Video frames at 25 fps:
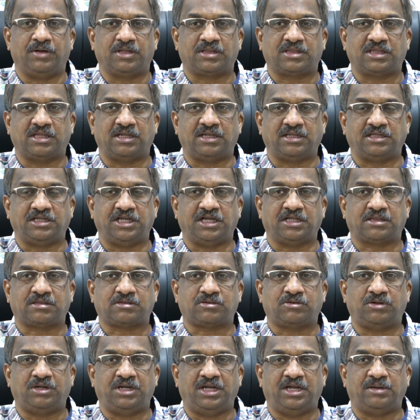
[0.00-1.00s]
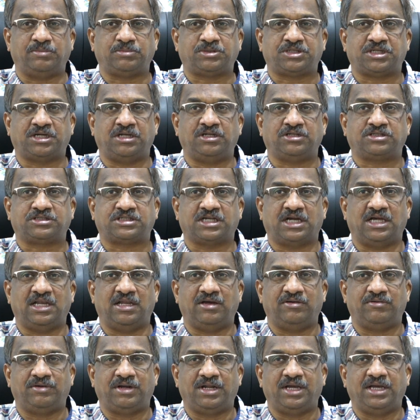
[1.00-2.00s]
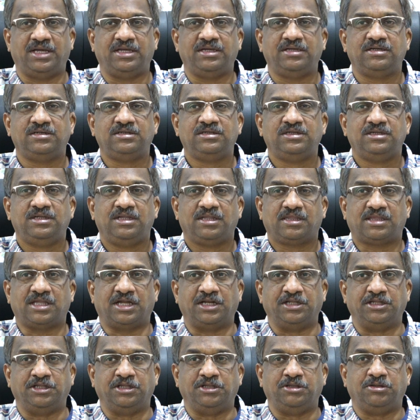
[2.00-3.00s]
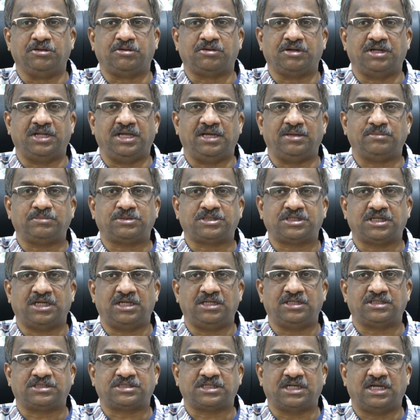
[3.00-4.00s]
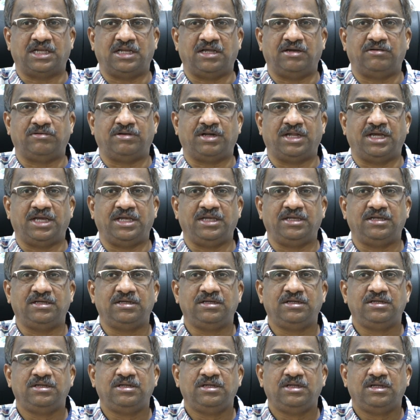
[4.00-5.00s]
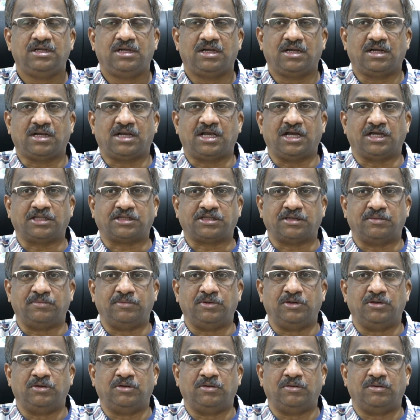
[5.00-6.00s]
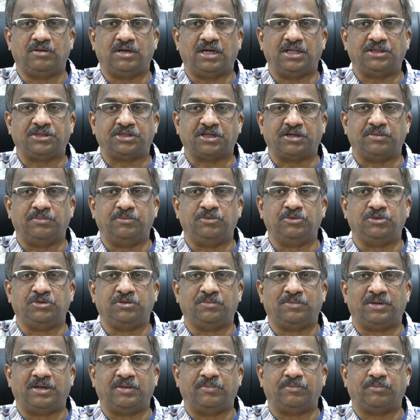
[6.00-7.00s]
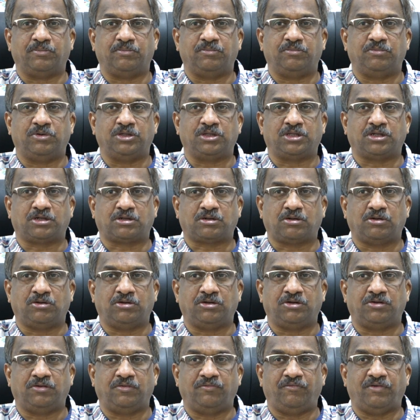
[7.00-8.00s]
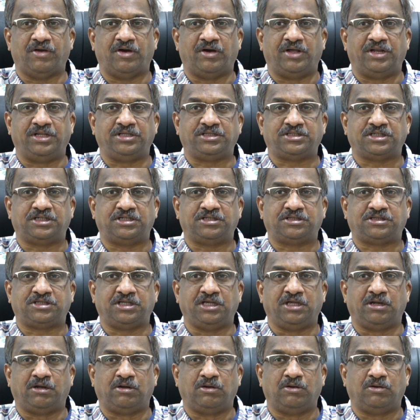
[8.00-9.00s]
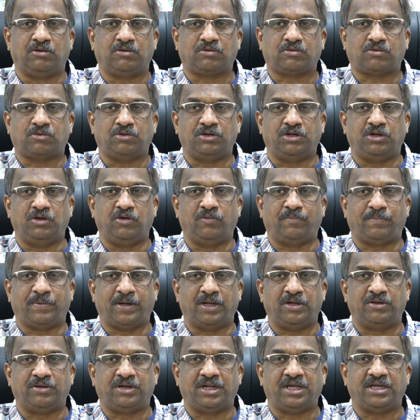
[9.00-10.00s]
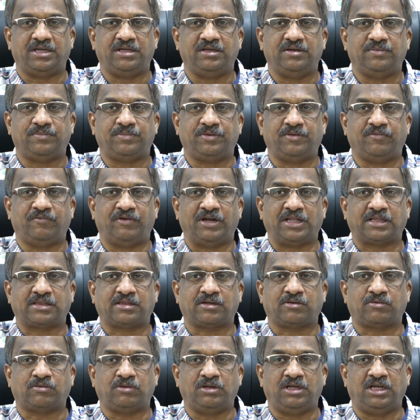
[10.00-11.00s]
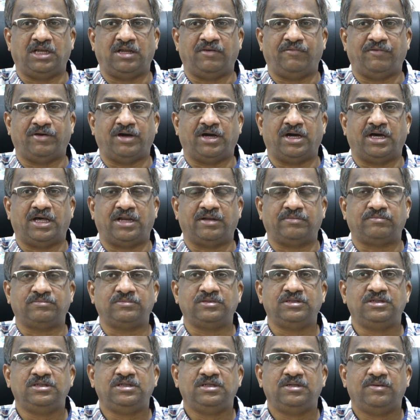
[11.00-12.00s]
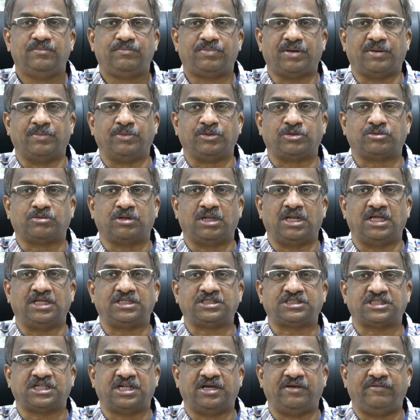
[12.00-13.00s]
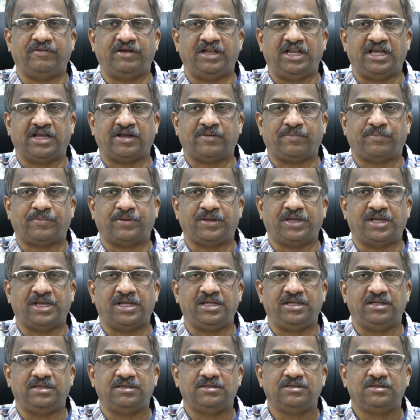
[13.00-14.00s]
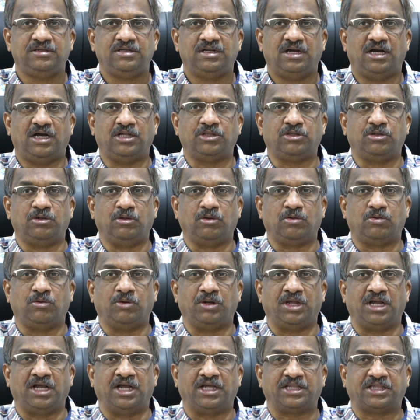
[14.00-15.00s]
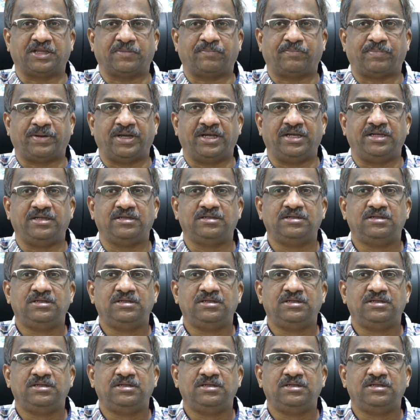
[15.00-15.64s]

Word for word: సరి చేసుకునే అంశాలు చాలా ఉన్నాయి సరిదిద్దుకునే అంశాలు చాలా ఉన్నాయి గతంలో అంతకుముందు మనం మొదట్లో వ్యవహరించిన తీరులో కొన్ని లోపాలు ఉన్నాయి ఇప్పుడు వలస కూలీల వ్యవహారం ప్రభుత్వాలు అంచనా వేయలేకపోయాయి అందులో ఘోరంగా తప్పాయి